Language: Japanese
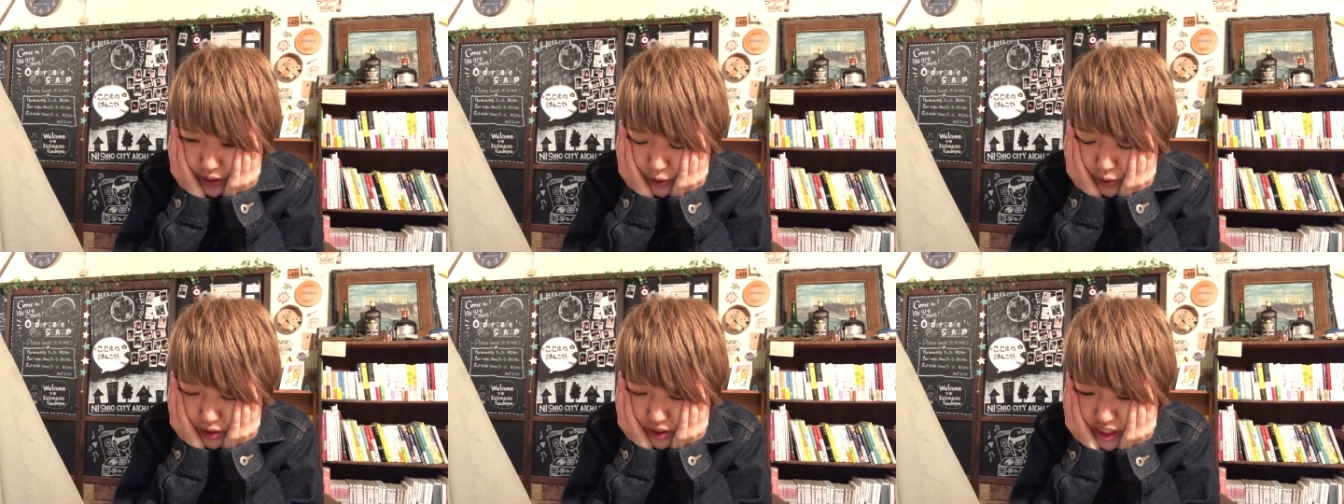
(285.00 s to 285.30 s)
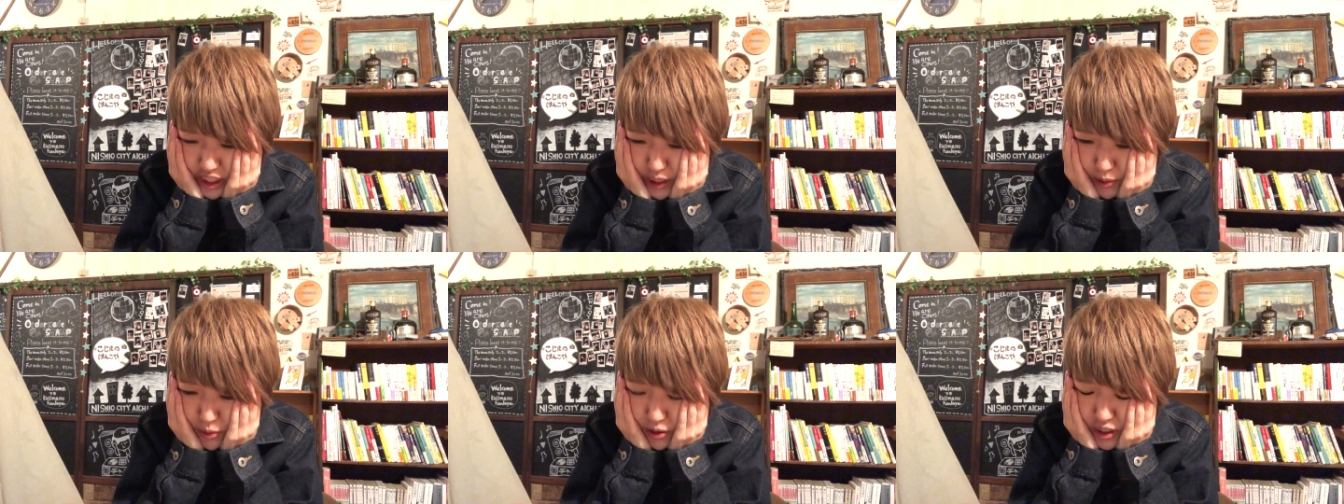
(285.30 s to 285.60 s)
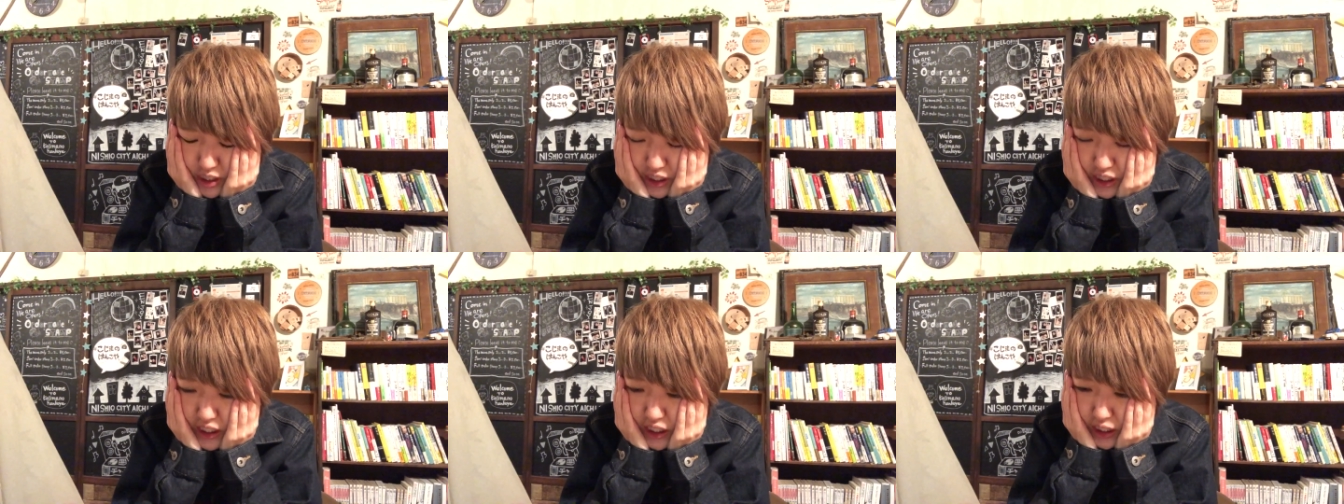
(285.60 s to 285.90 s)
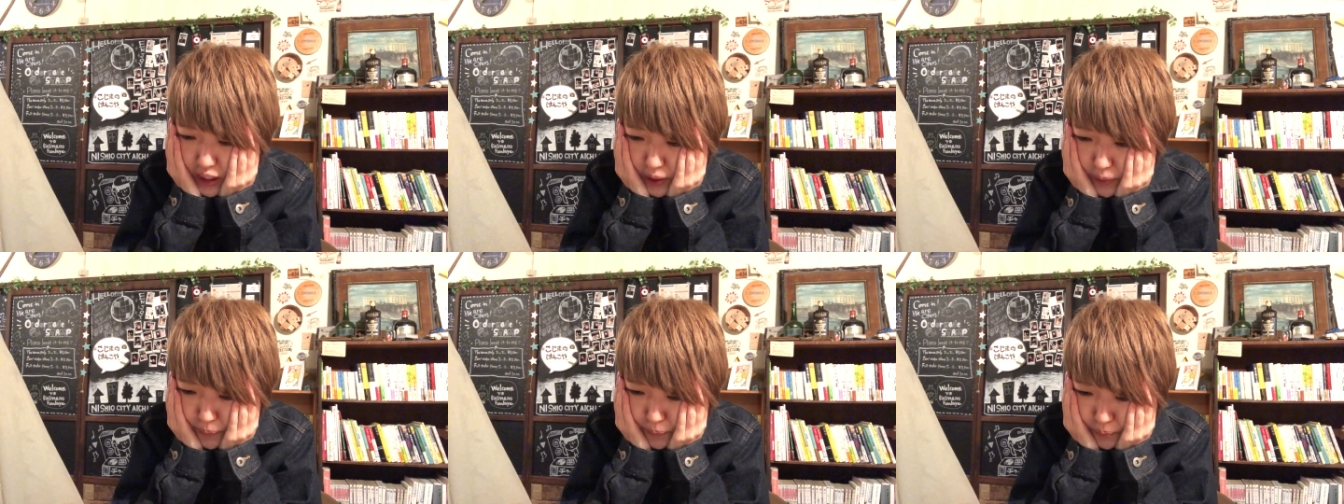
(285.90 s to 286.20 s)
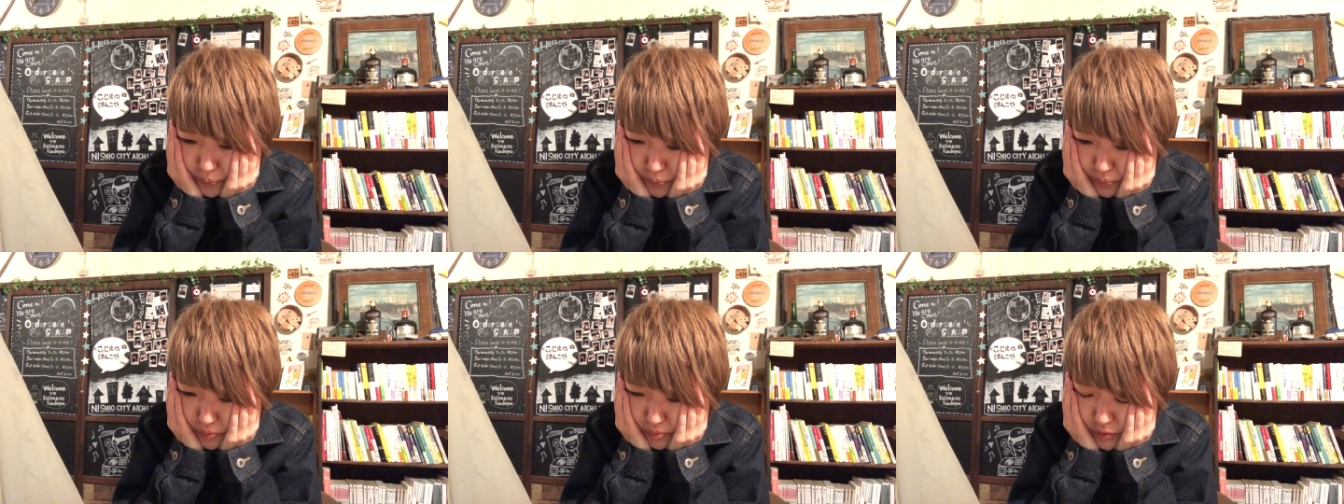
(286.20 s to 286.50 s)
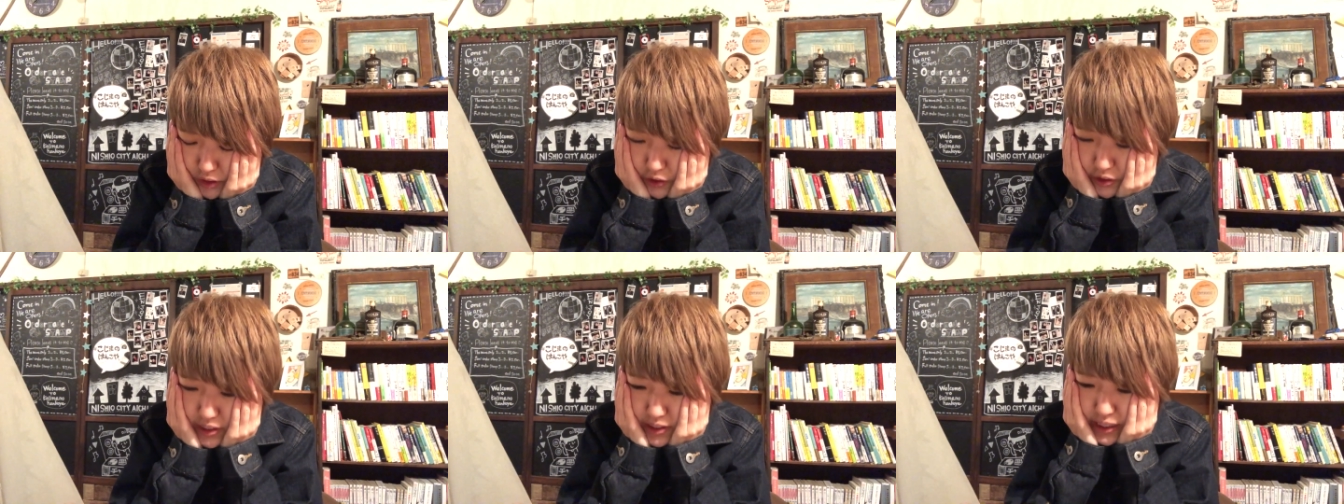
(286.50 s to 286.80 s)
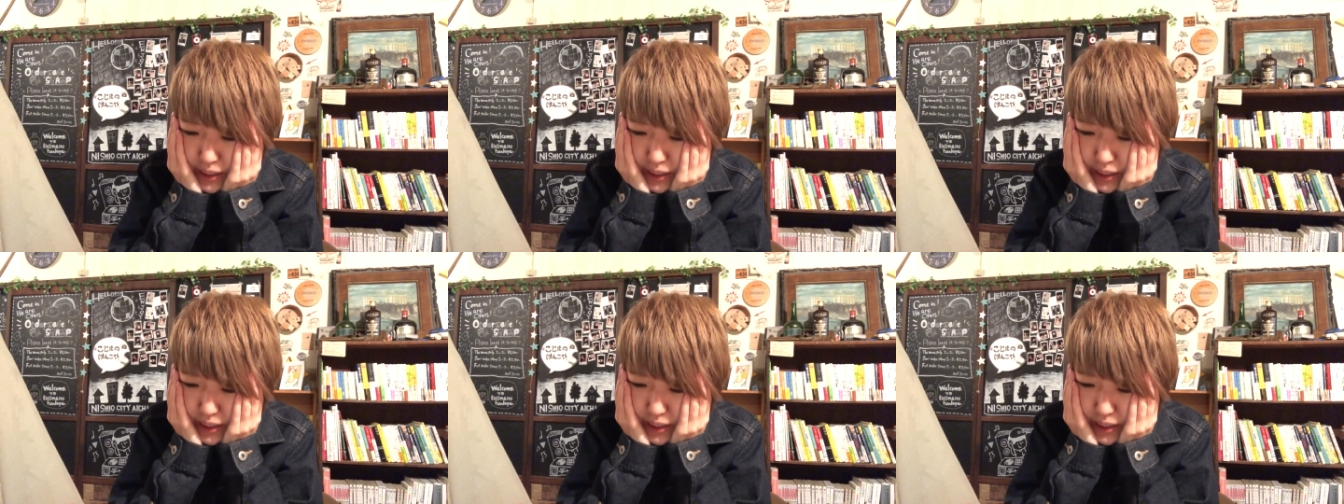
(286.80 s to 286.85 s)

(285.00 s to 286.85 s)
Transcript: もどっちも好きでも